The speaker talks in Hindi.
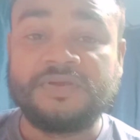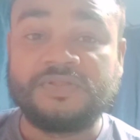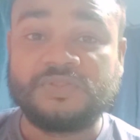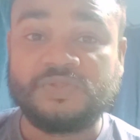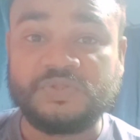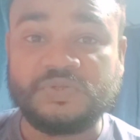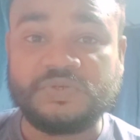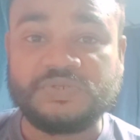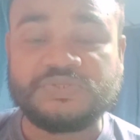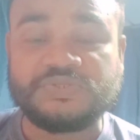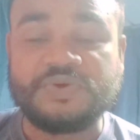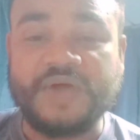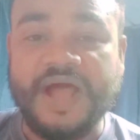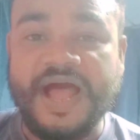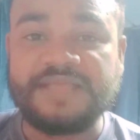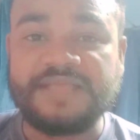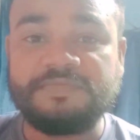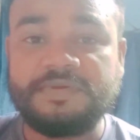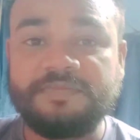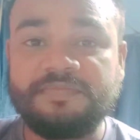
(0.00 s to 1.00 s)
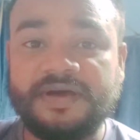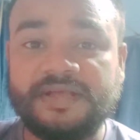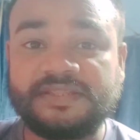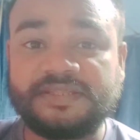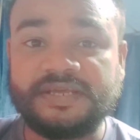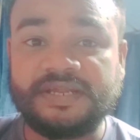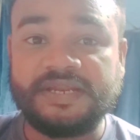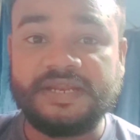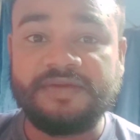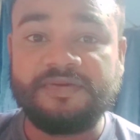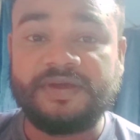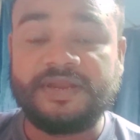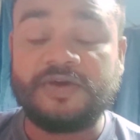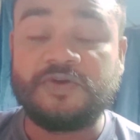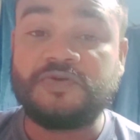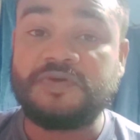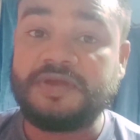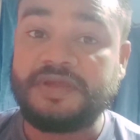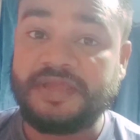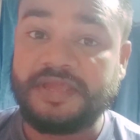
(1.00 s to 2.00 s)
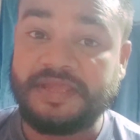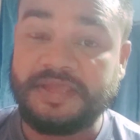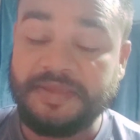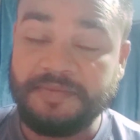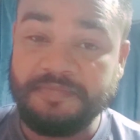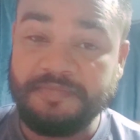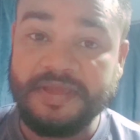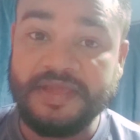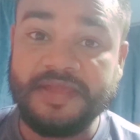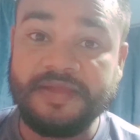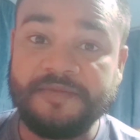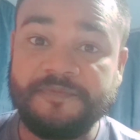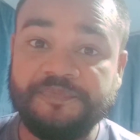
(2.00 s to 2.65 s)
तो दोस्तों आज मैं बात करने वाला हूँ कि मैं